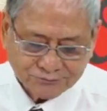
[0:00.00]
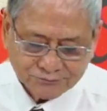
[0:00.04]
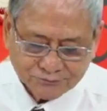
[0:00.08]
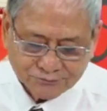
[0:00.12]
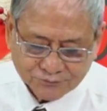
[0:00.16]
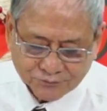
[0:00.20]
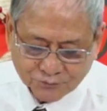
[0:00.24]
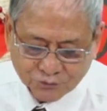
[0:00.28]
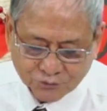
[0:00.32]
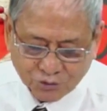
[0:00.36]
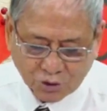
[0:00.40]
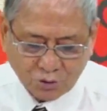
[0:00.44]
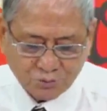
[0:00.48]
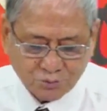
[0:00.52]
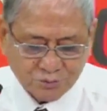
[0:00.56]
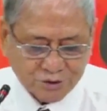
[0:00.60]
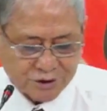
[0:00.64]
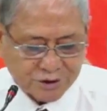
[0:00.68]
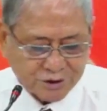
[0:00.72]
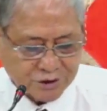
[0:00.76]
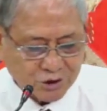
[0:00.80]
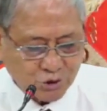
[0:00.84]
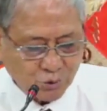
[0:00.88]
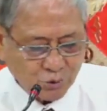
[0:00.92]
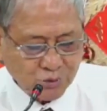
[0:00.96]
Do ông
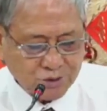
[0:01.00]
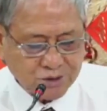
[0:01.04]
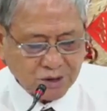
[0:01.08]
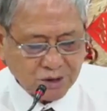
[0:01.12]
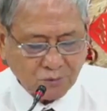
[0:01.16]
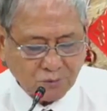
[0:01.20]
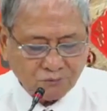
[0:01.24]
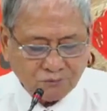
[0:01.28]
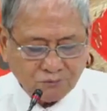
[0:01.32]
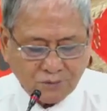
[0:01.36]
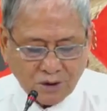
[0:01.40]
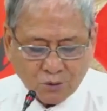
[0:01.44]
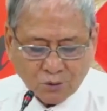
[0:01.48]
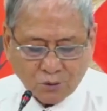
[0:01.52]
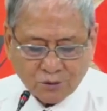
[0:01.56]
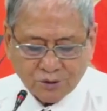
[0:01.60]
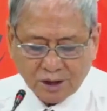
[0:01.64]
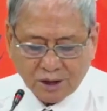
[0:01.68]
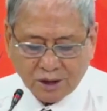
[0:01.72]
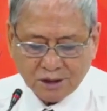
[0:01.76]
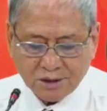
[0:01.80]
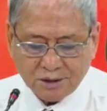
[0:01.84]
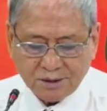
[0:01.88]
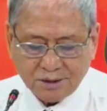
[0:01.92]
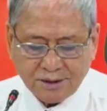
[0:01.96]
chỉ chú trọng vào cuộc
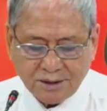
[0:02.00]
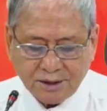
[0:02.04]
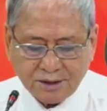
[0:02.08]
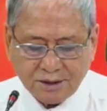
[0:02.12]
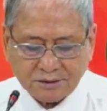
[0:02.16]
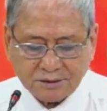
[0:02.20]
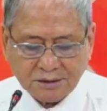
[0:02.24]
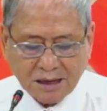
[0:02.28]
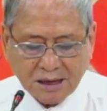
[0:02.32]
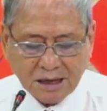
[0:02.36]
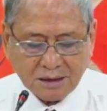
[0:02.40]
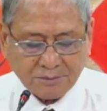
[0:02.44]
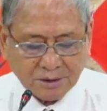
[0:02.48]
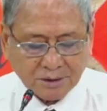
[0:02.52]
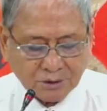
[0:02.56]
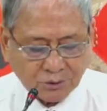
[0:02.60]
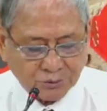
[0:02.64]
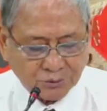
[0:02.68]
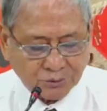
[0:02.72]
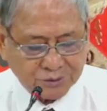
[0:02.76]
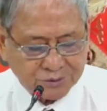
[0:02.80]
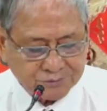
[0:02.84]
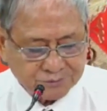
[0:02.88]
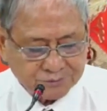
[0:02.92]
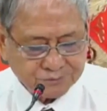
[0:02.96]
đời hiện tại mà
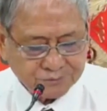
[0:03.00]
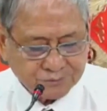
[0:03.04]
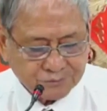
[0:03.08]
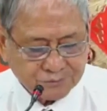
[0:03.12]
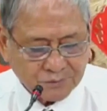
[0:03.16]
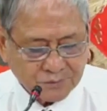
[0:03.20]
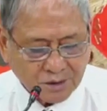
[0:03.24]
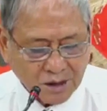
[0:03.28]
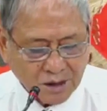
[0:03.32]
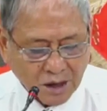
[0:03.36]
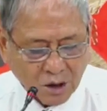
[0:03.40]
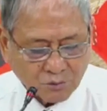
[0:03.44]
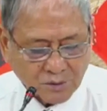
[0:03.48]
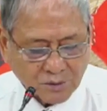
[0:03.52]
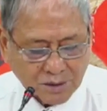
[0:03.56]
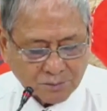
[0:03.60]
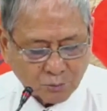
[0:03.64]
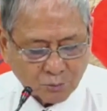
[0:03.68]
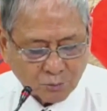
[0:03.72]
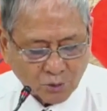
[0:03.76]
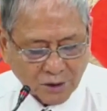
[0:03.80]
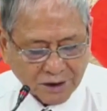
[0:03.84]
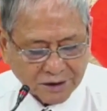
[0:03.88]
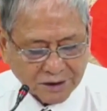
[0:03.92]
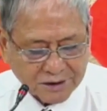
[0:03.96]
thôi. Ông đặt
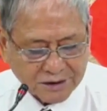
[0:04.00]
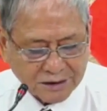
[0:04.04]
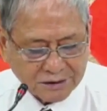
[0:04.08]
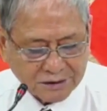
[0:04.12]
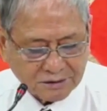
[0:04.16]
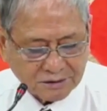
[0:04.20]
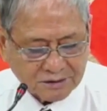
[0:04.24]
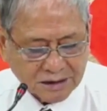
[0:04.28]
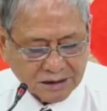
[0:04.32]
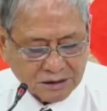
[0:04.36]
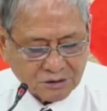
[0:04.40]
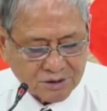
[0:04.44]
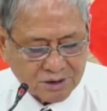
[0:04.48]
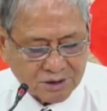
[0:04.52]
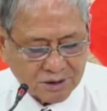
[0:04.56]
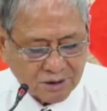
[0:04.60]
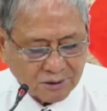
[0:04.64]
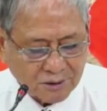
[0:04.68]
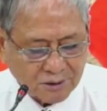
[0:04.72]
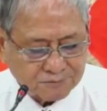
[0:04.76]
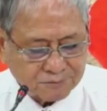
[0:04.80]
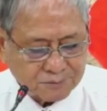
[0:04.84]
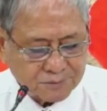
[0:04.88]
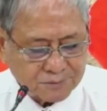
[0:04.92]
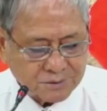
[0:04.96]
một loại kinh thánh riêng
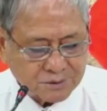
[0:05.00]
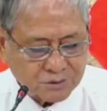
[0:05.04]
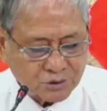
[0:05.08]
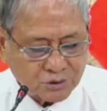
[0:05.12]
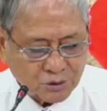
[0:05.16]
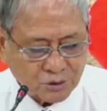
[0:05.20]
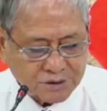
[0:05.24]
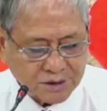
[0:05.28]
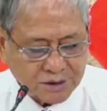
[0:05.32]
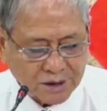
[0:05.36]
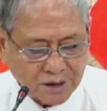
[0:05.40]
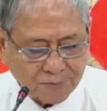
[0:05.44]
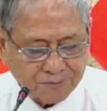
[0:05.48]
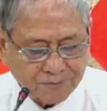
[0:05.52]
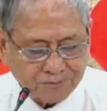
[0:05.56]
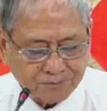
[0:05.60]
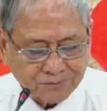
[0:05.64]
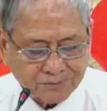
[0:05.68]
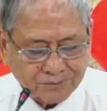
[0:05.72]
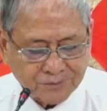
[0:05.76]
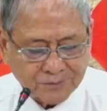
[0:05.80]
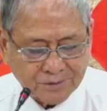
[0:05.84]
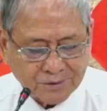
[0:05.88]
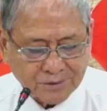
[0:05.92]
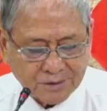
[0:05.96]
ông cho riêng ông.
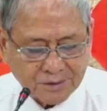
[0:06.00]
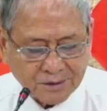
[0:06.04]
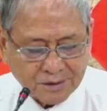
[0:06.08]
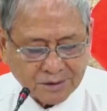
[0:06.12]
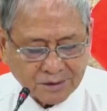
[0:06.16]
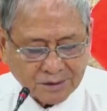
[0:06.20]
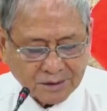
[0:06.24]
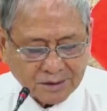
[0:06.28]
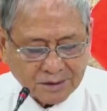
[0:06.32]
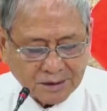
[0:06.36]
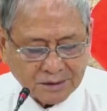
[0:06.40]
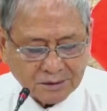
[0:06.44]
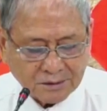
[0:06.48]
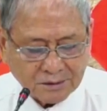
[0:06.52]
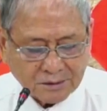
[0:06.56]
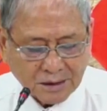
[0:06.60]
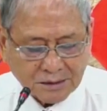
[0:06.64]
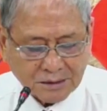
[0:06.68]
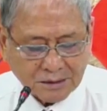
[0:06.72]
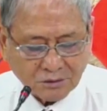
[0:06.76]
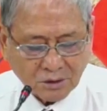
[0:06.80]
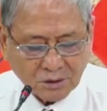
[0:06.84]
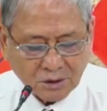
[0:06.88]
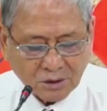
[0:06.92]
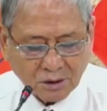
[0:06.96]
Kinh
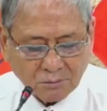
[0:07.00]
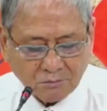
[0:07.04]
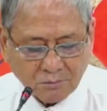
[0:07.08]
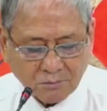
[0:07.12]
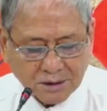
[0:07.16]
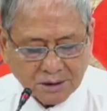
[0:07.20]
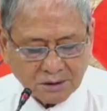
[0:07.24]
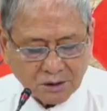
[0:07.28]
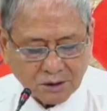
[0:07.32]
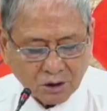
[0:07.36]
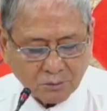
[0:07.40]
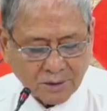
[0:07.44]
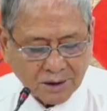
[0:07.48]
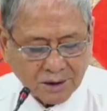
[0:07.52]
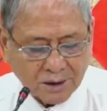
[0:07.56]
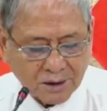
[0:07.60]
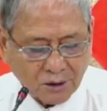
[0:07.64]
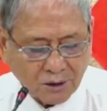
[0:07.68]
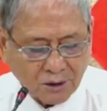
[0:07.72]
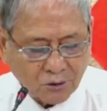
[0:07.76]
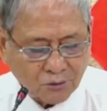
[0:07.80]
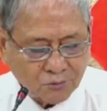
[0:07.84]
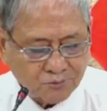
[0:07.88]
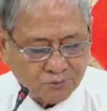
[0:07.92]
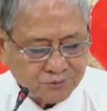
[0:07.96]
thánh đó được bắt đầu bằng
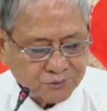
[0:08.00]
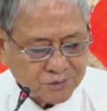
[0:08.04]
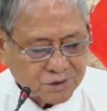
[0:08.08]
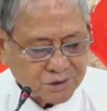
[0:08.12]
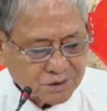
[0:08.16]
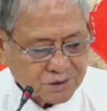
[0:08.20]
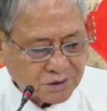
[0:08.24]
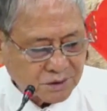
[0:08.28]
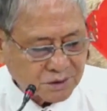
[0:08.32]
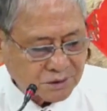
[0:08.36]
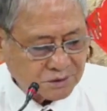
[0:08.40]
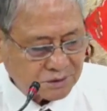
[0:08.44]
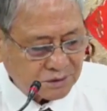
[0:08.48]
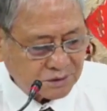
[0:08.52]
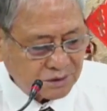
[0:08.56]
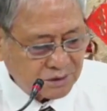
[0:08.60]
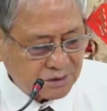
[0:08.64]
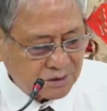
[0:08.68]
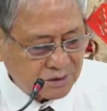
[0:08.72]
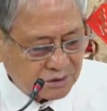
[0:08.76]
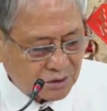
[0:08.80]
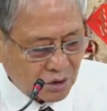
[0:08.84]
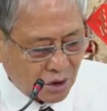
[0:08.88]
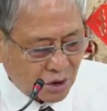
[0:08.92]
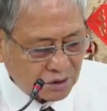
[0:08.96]
câu sự
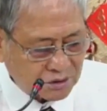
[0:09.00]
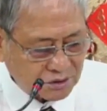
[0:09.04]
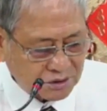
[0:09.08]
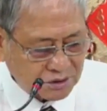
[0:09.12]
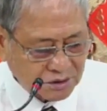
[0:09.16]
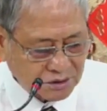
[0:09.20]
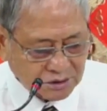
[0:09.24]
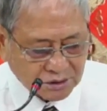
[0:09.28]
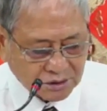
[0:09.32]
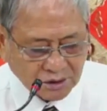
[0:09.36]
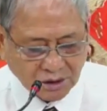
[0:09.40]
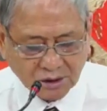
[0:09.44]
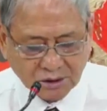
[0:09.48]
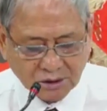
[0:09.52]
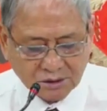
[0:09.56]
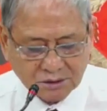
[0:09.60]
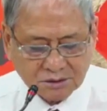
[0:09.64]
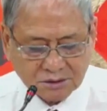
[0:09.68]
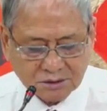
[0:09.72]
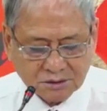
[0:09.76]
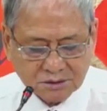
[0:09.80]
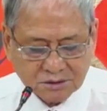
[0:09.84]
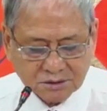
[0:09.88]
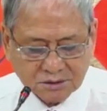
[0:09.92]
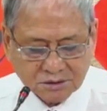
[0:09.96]
tự do tư tưởng
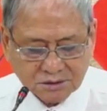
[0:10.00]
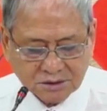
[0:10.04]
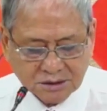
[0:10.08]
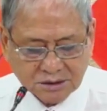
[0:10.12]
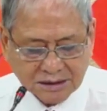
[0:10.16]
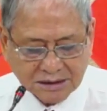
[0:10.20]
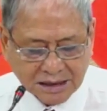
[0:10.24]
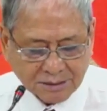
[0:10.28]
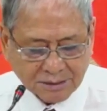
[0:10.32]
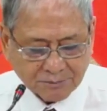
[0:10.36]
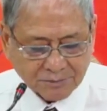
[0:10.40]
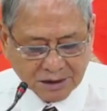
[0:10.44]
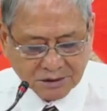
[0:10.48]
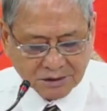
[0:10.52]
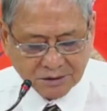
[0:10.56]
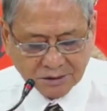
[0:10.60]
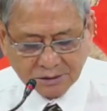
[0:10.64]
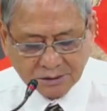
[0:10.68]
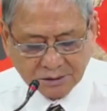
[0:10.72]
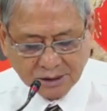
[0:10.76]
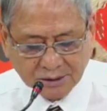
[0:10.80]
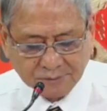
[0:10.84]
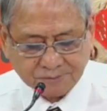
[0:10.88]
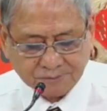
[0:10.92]
sẽ đem lại sự thật.